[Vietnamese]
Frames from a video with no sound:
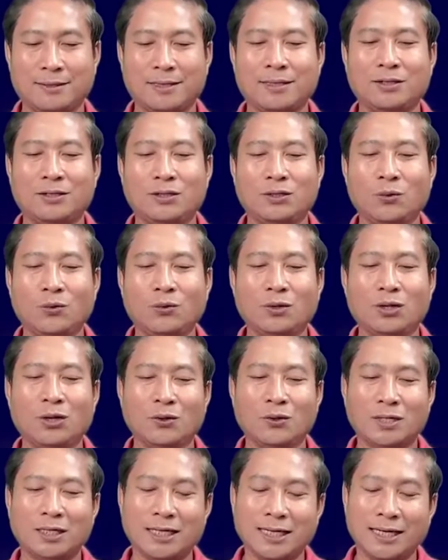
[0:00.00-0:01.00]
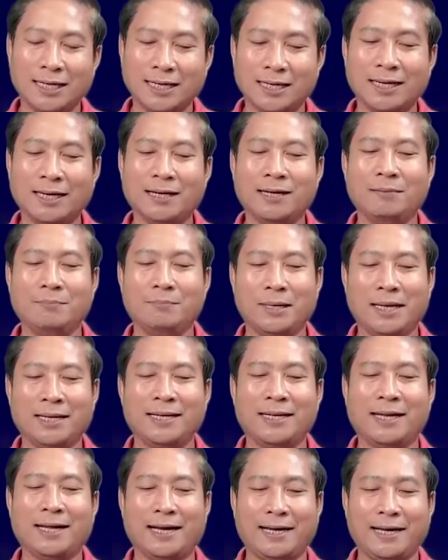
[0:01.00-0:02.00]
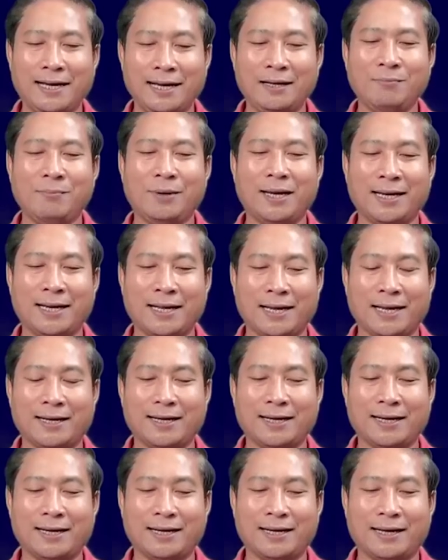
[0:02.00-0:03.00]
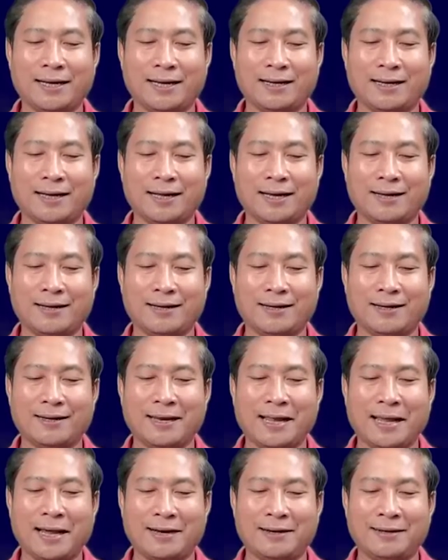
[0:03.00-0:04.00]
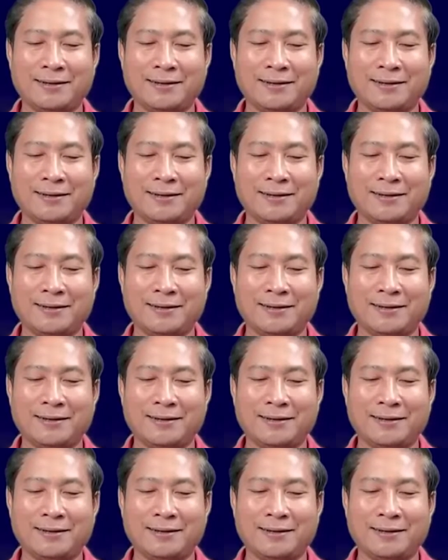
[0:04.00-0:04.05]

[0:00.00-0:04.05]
chẳng chút đôi kia nó miền nè hình miền nè nè nè nè nè